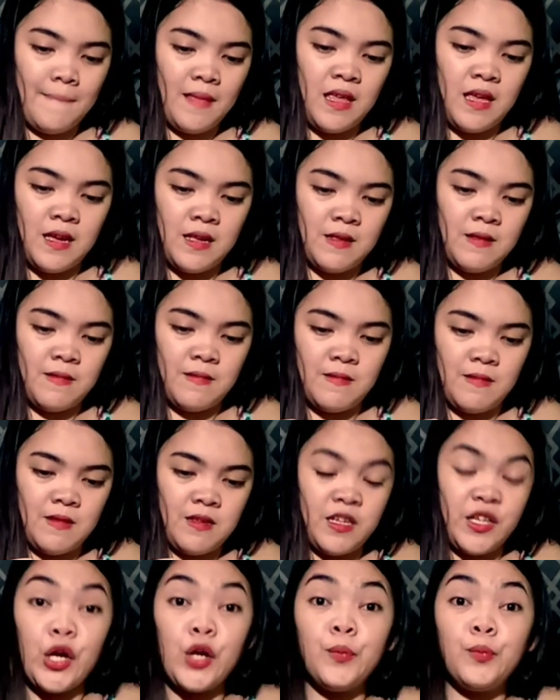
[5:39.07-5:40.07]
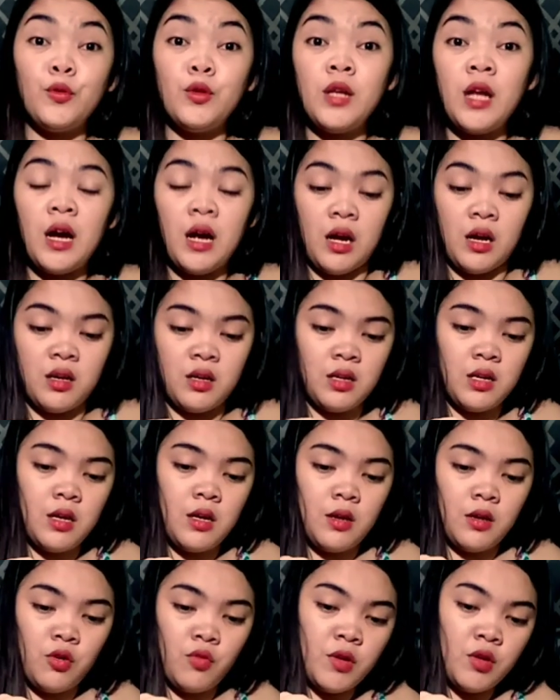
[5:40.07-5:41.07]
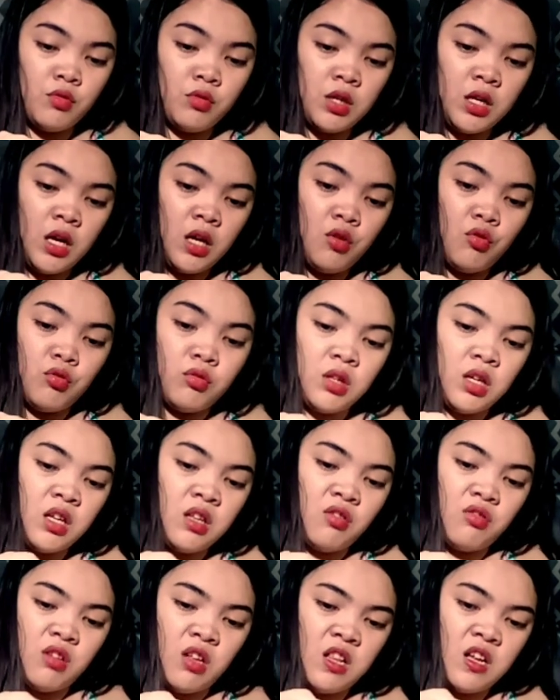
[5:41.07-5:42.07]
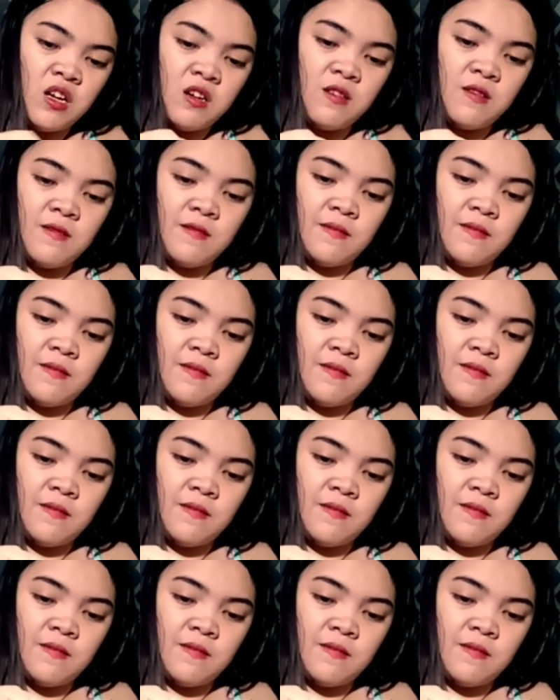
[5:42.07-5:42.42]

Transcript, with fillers: Ayan. Careful lang ha. Kung may gunting kayo, guntingin nyo na lang.